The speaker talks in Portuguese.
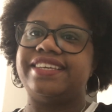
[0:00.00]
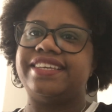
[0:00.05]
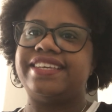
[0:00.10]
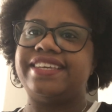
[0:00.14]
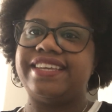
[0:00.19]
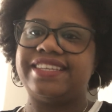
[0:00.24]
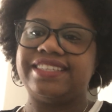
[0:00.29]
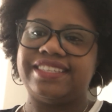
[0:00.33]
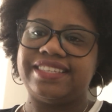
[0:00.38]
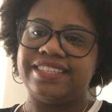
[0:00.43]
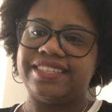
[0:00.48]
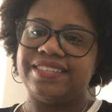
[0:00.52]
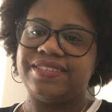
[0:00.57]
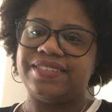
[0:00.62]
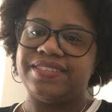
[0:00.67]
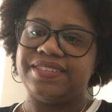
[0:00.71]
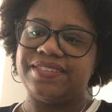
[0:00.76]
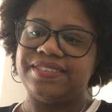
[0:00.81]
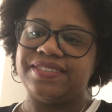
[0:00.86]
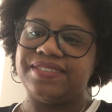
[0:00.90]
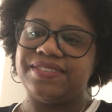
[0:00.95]
E
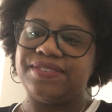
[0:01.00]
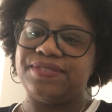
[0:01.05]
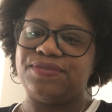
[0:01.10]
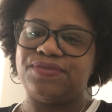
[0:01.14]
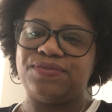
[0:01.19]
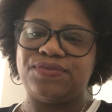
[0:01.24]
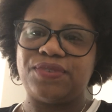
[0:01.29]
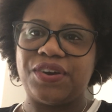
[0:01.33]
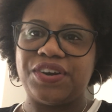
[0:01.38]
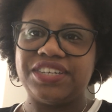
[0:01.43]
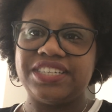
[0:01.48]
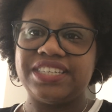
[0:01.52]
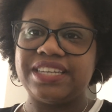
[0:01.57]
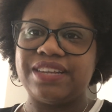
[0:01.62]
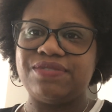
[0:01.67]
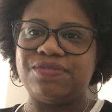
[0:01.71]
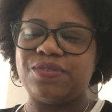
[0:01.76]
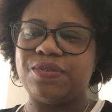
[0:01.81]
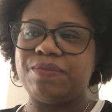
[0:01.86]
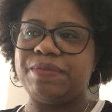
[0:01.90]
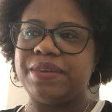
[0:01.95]
assim, e o forte
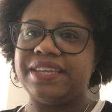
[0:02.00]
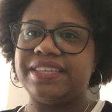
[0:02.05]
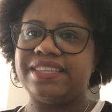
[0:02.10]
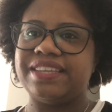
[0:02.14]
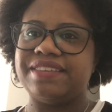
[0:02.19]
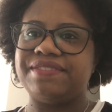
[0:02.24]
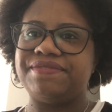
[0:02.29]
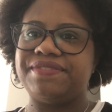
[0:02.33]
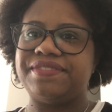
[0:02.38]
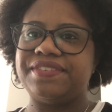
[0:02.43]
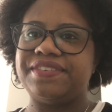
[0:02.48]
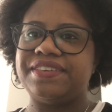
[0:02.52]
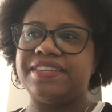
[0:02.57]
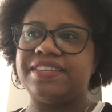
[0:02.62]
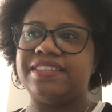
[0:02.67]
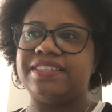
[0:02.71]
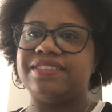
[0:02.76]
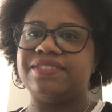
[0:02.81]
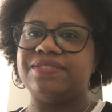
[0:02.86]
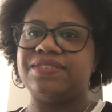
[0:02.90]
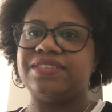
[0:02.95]
da Fomenta
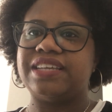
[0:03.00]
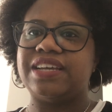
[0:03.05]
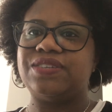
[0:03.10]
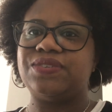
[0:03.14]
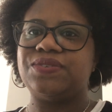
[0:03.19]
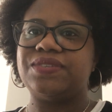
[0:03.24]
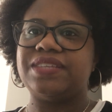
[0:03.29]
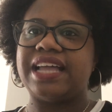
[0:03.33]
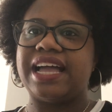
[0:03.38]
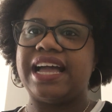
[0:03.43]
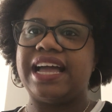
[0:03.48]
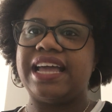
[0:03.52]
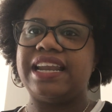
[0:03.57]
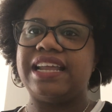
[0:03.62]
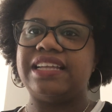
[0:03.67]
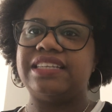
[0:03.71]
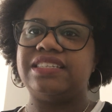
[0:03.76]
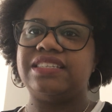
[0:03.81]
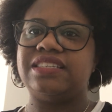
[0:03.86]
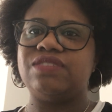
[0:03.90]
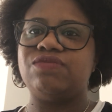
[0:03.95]
foi nos ajudar
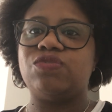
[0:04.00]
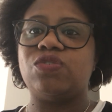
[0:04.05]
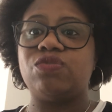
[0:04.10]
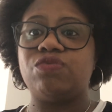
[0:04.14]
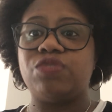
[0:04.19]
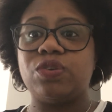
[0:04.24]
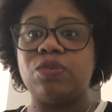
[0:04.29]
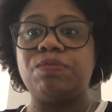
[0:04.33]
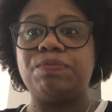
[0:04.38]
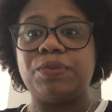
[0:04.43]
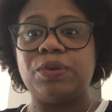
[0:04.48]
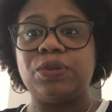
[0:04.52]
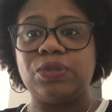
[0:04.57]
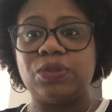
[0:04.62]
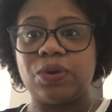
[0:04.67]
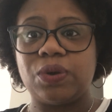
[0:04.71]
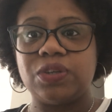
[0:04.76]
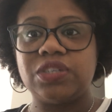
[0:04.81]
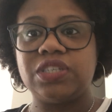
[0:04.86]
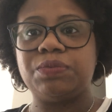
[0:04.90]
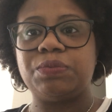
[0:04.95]
a desenvolver um
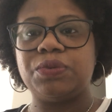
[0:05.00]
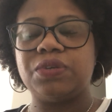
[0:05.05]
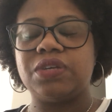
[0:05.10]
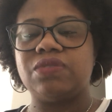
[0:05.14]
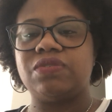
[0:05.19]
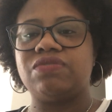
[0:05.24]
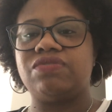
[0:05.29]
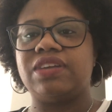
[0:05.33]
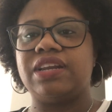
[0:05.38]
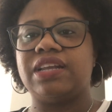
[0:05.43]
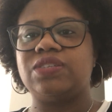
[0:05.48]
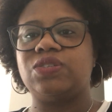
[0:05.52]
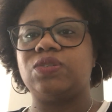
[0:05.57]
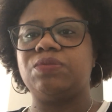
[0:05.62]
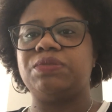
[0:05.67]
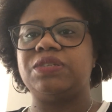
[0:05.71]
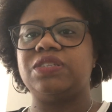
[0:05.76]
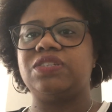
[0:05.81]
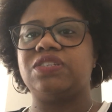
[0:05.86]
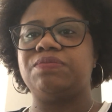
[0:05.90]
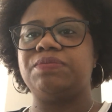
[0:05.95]
protótipo, que eu vou falar
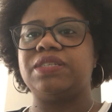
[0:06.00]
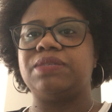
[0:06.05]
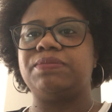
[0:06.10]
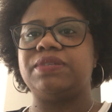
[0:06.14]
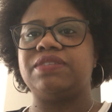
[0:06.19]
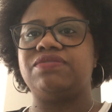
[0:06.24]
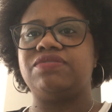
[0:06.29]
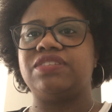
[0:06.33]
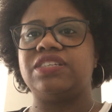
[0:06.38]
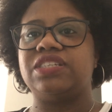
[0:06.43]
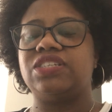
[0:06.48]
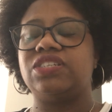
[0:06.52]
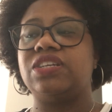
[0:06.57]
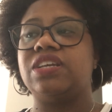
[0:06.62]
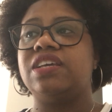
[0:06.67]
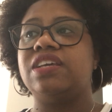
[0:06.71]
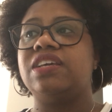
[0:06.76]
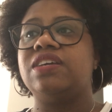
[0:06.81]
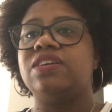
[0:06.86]
sobre isso mais para frente,